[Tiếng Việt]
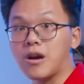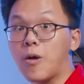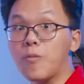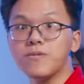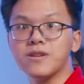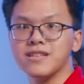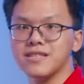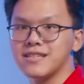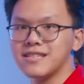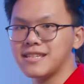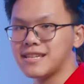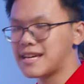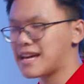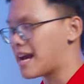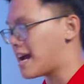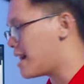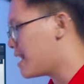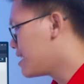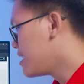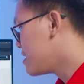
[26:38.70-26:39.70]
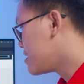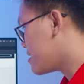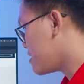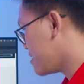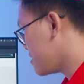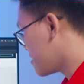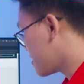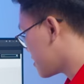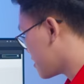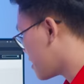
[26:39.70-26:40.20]
không nhìn thấy gì cả thì
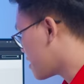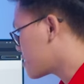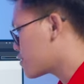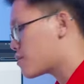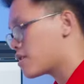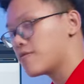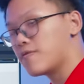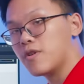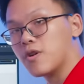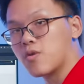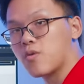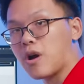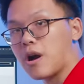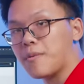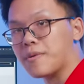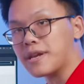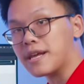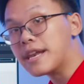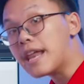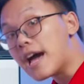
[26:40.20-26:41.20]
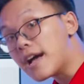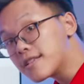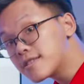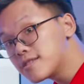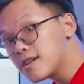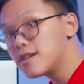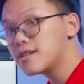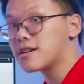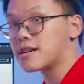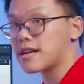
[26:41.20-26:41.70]
đấy driver của amd đã
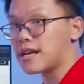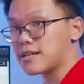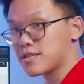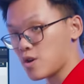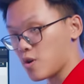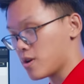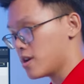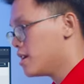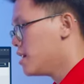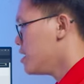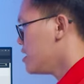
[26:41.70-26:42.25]
chữa được cái đấy rồi